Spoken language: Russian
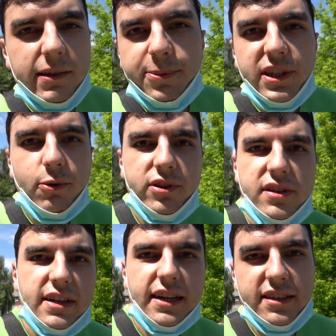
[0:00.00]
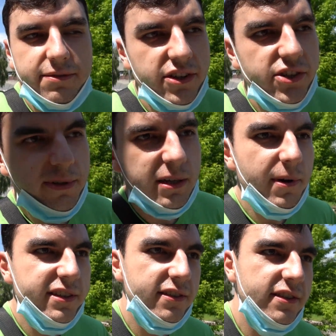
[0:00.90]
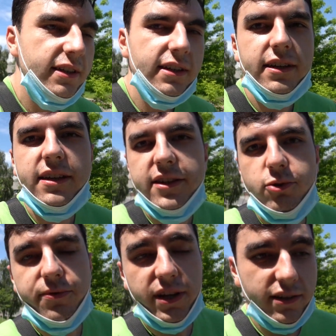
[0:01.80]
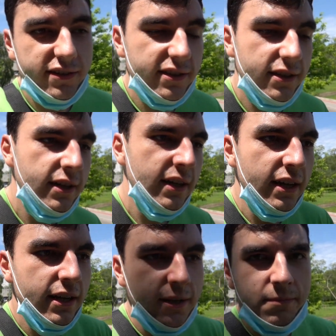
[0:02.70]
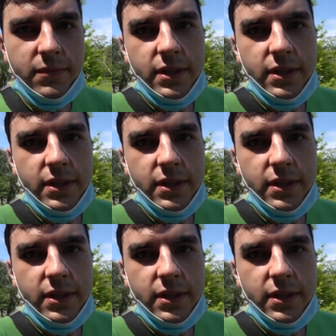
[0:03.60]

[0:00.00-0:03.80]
Да и вообще хоть ради своей же безопасности и ради уверенности. Ну, надеемся,